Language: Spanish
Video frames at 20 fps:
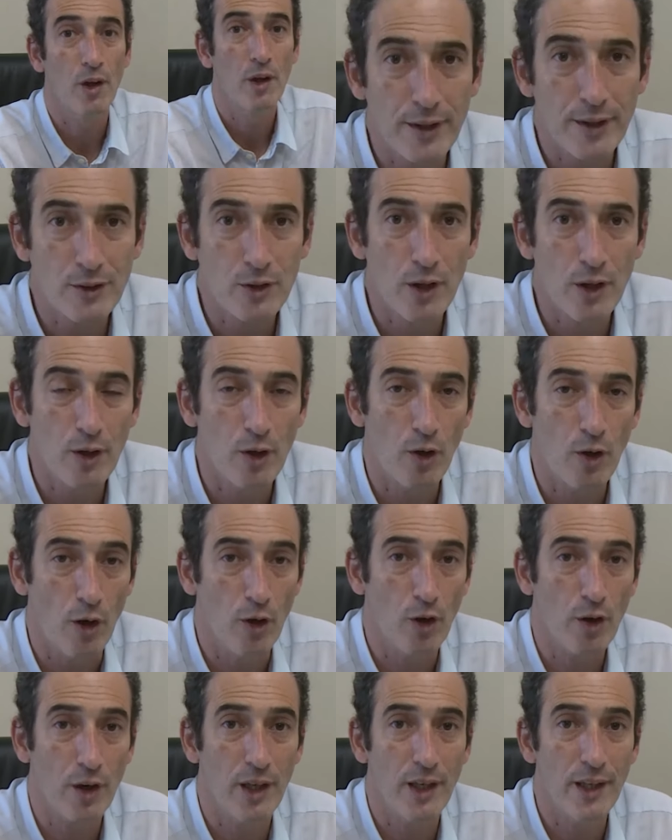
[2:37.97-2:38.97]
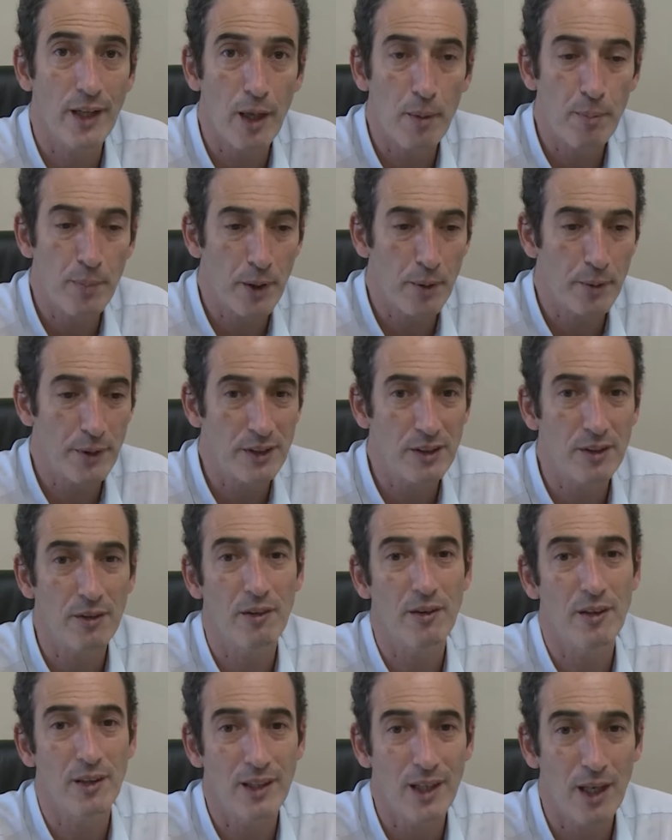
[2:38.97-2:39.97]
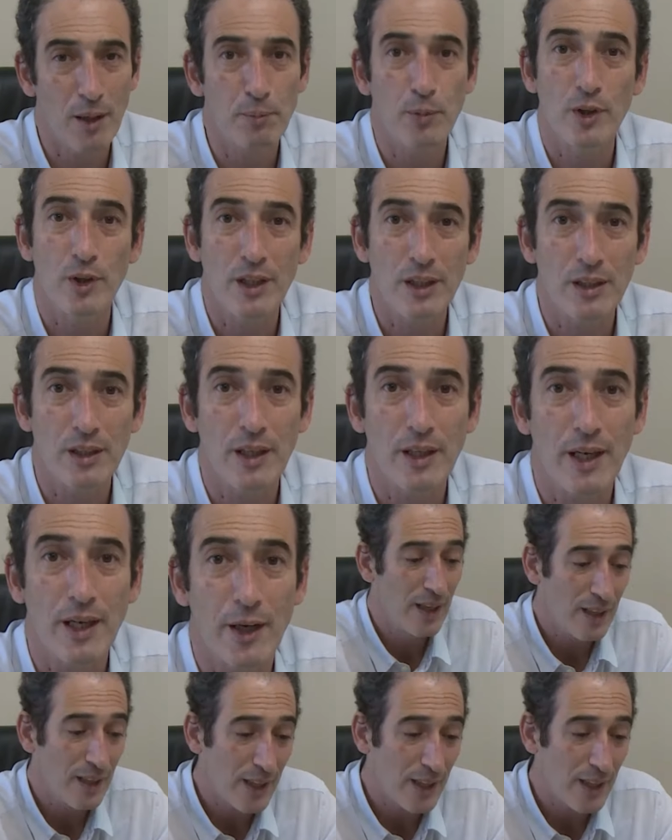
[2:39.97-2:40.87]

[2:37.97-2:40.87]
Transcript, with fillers: Eso es lo que le da es previsibilidad política